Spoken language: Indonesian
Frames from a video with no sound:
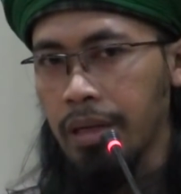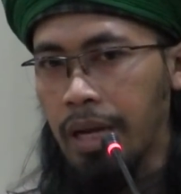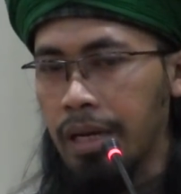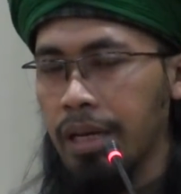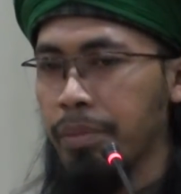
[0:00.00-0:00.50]

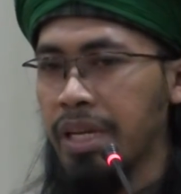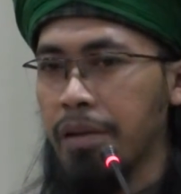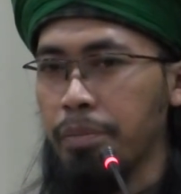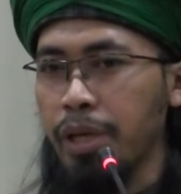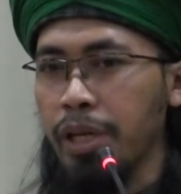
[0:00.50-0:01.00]
Karena
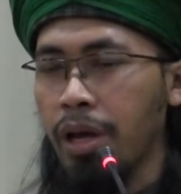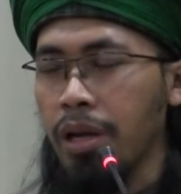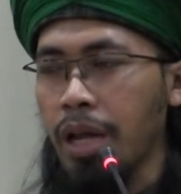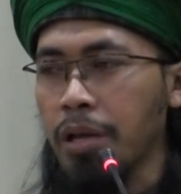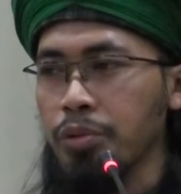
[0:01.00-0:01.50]
beda
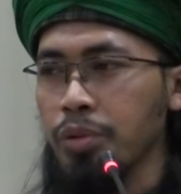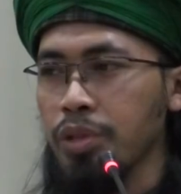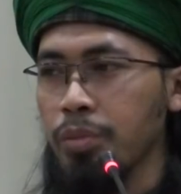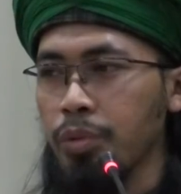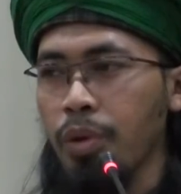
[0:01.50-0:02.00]
pilihan langsung
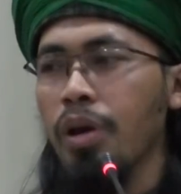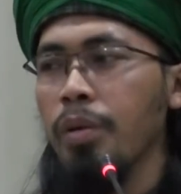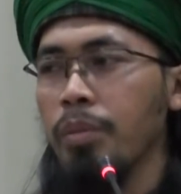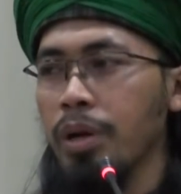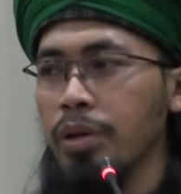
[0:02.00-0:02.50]
disebut, wah oh,
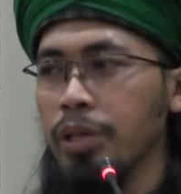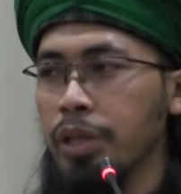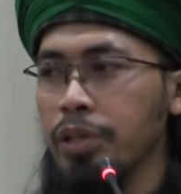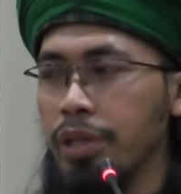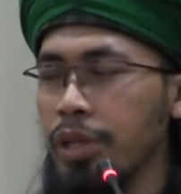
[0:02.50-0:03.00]
emang
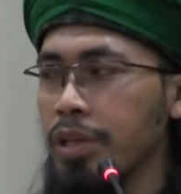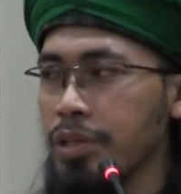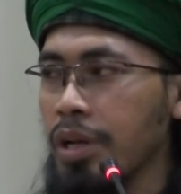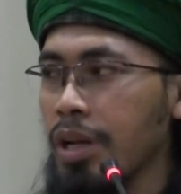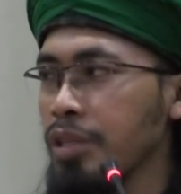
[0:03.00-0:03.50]
ini kejadiannya
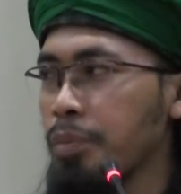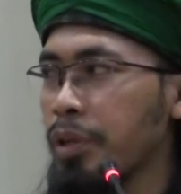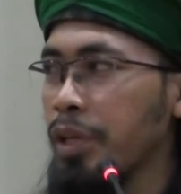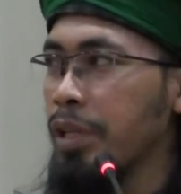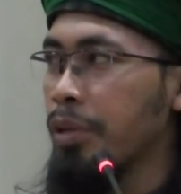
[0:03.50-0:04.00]
sekarang
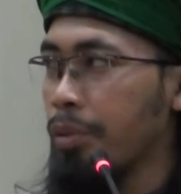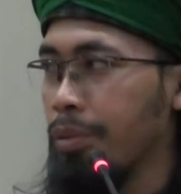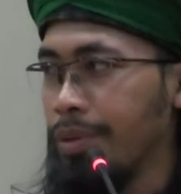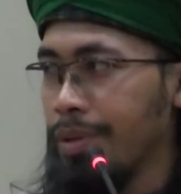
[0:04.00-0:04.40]
seperti itu.